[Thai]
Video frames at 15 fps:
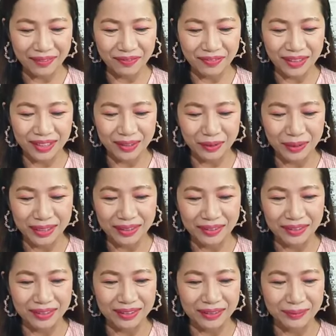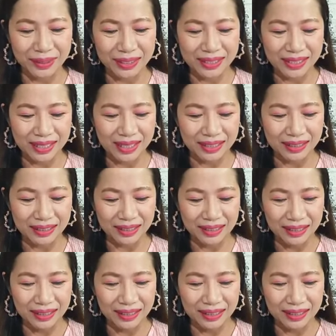เฟซตัวเองก่อนยังไม่ได้แชร์เลย